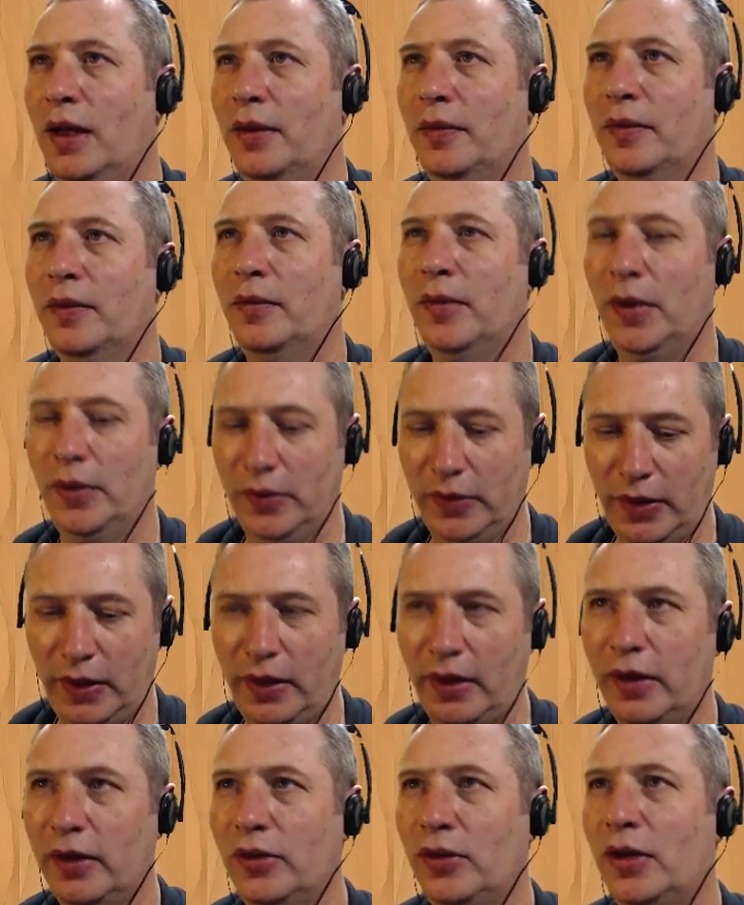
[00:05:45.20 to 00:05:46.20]
Ya, vamos de
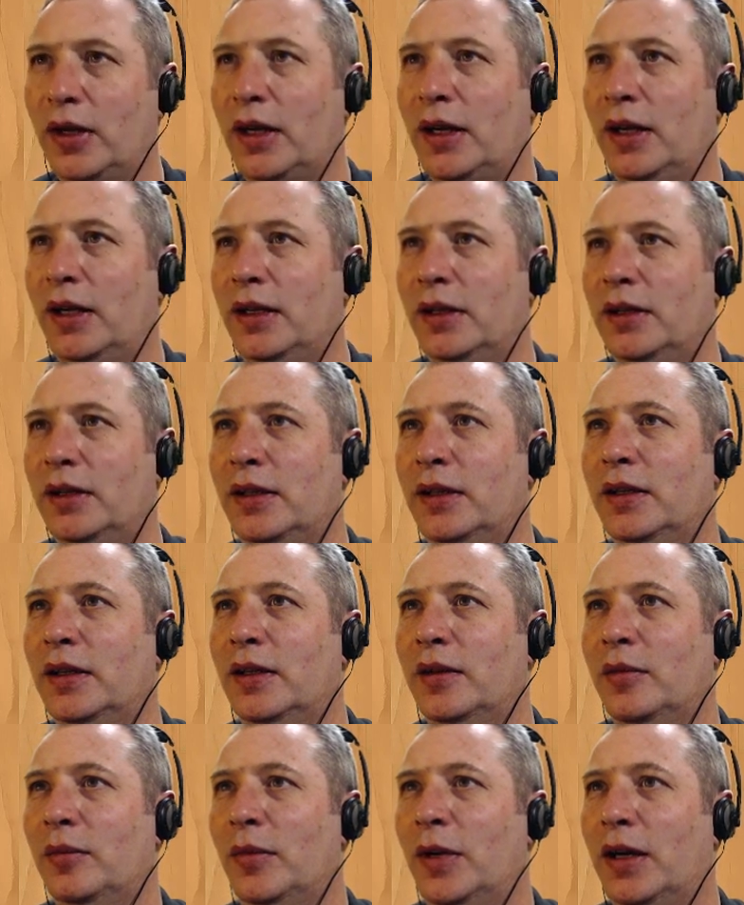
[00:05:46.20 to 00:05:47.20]
regreso acá.
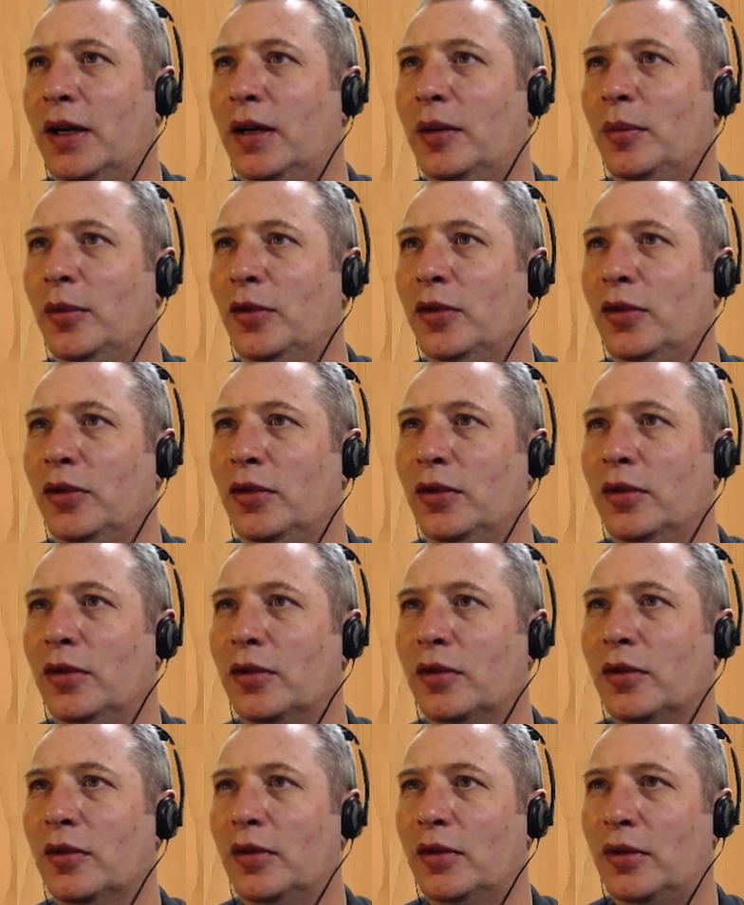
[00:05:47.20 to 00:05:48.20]
Bajamos.
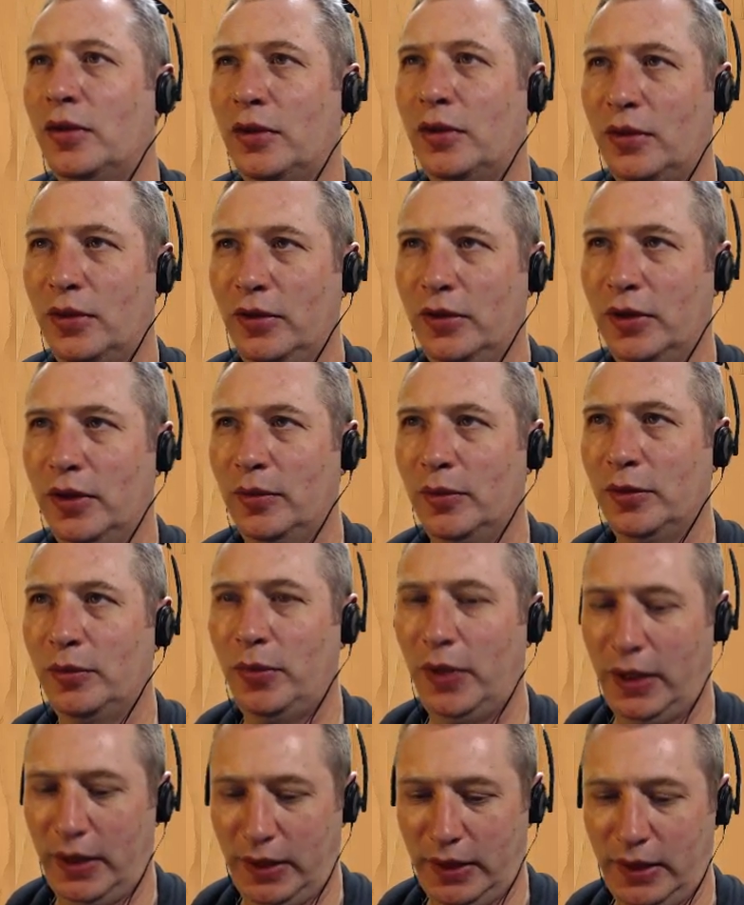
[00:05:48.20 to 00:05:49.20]
Cruzamos
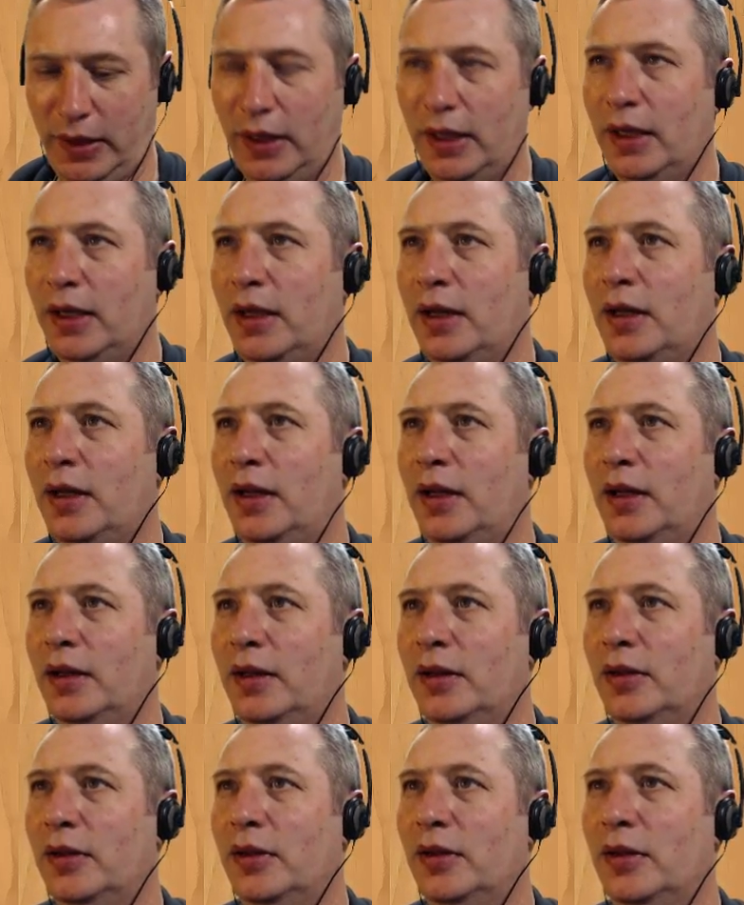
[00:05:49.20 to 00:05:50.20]
para acá.
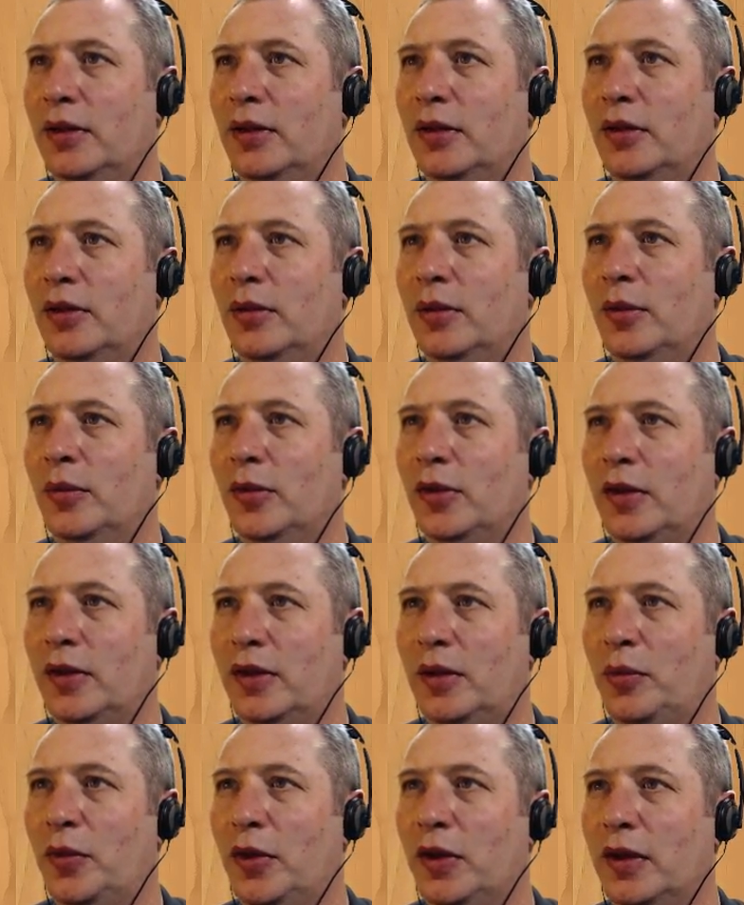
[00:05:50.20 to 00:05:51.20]
Subimos
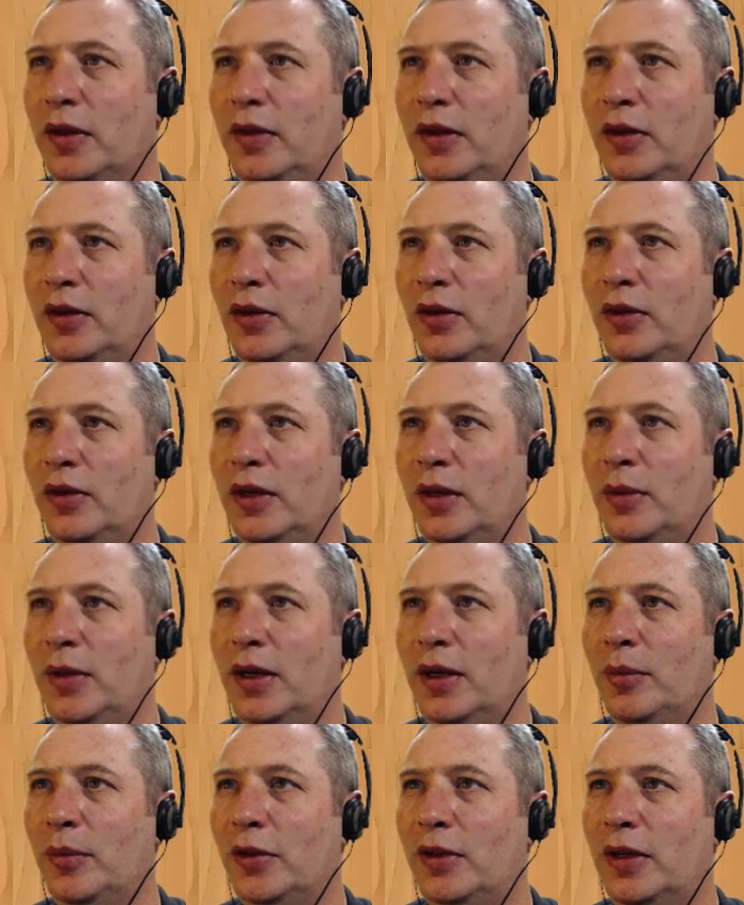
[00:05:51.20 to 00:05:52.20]
este puentecito. Luego
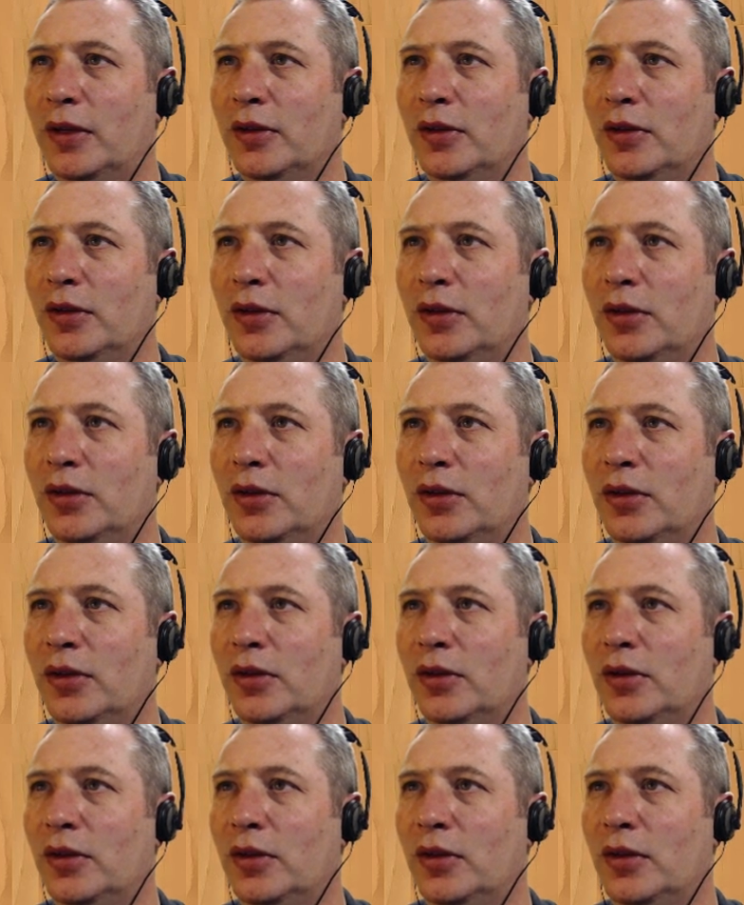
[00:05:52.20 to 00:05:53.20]
nivelamos las dos.
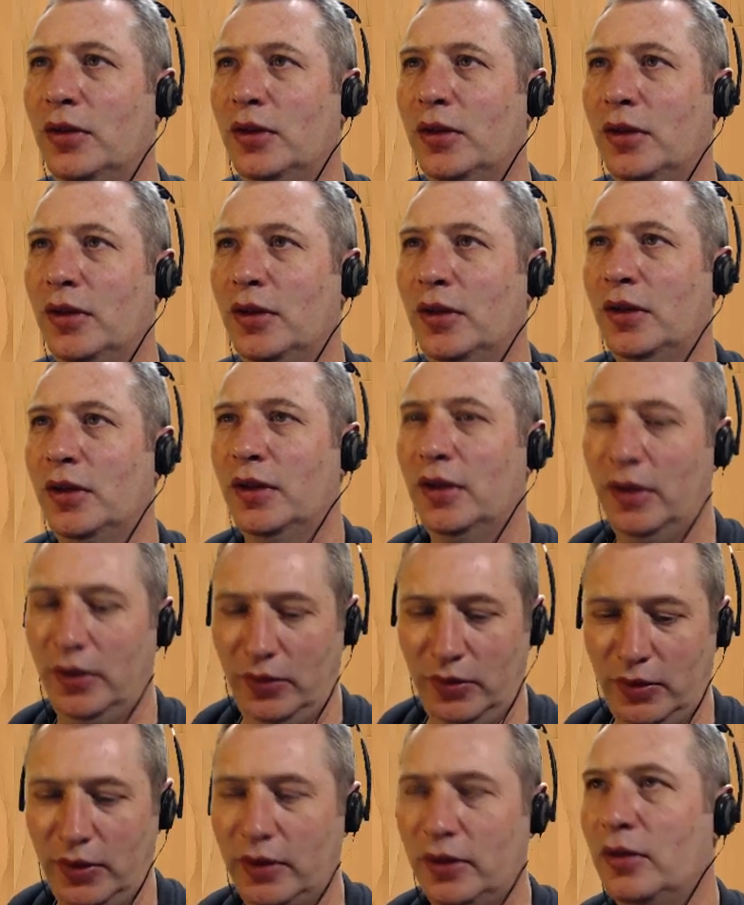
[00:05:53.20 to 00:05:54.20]

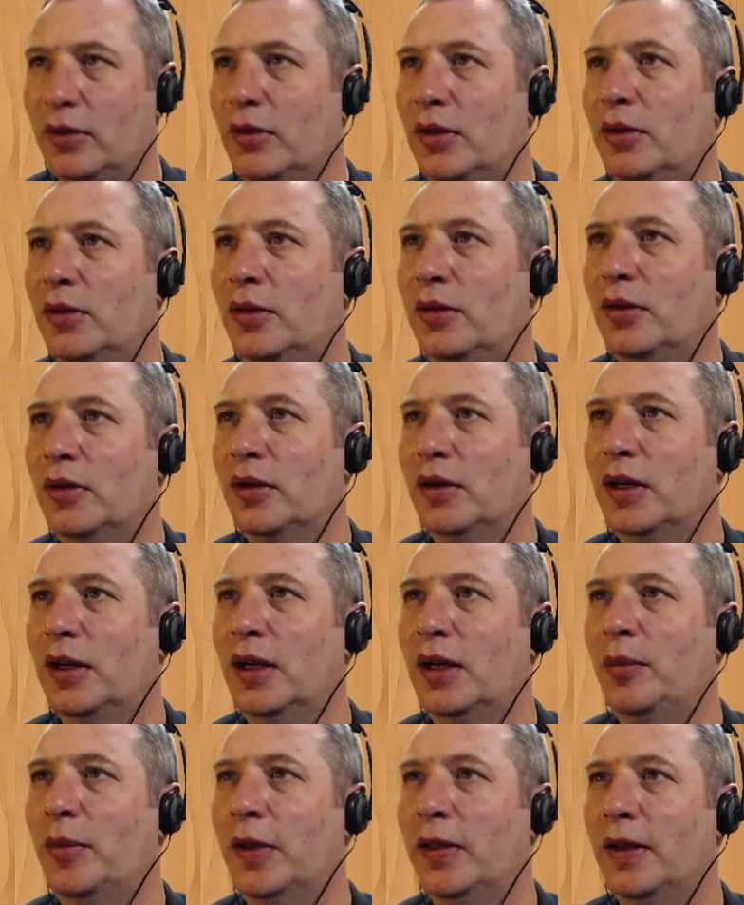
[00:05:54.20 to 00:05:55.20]
Estoy haciendo algo con
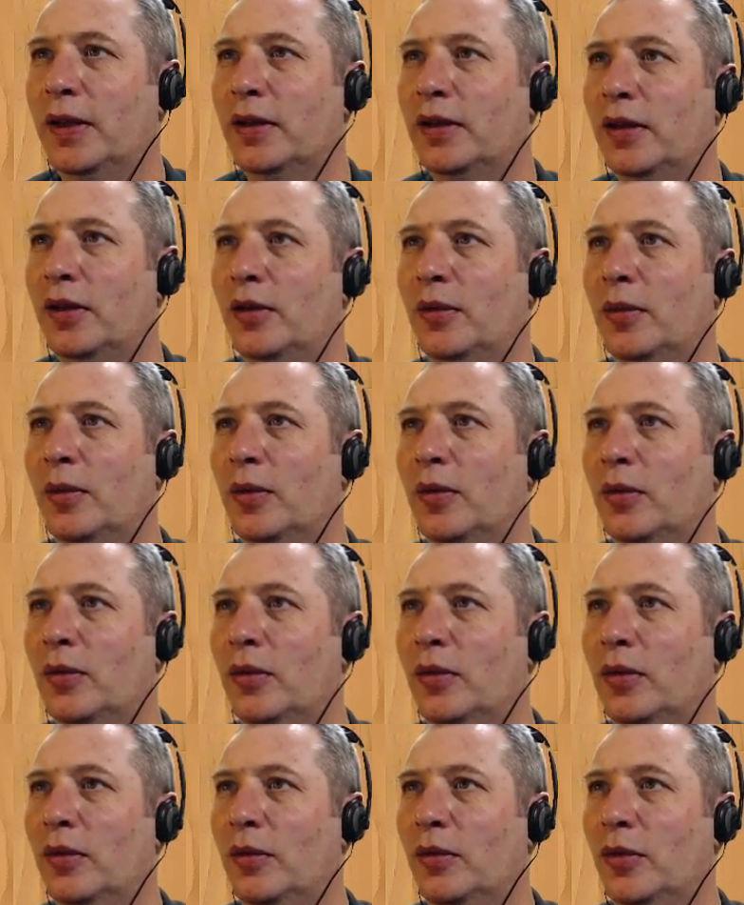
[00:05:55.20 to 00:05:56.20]
el iPad que hace como
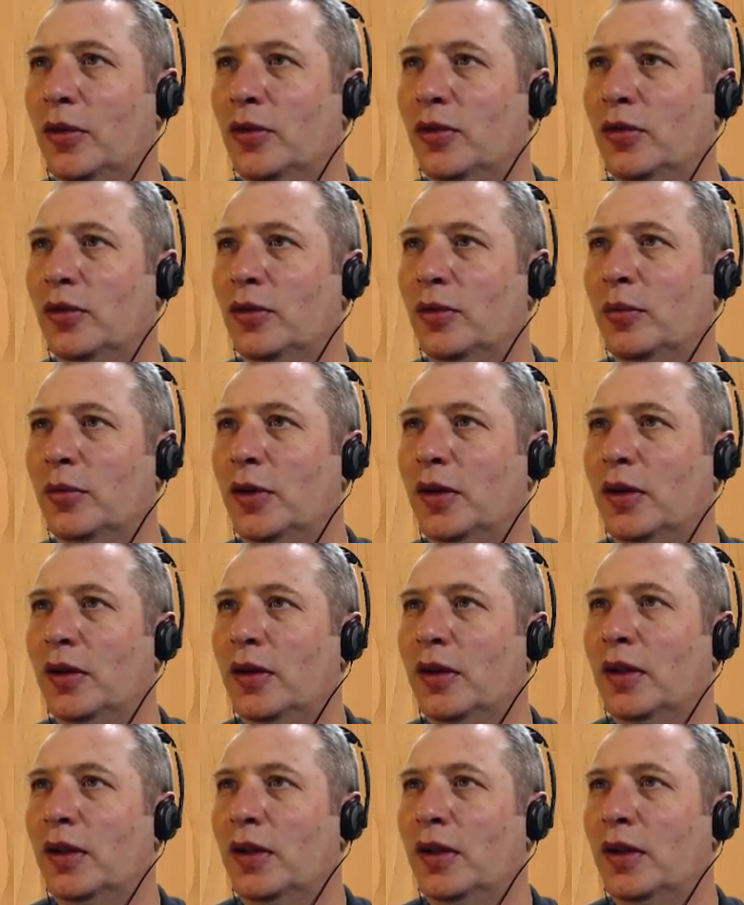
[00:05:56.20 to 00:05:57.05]
un zoom.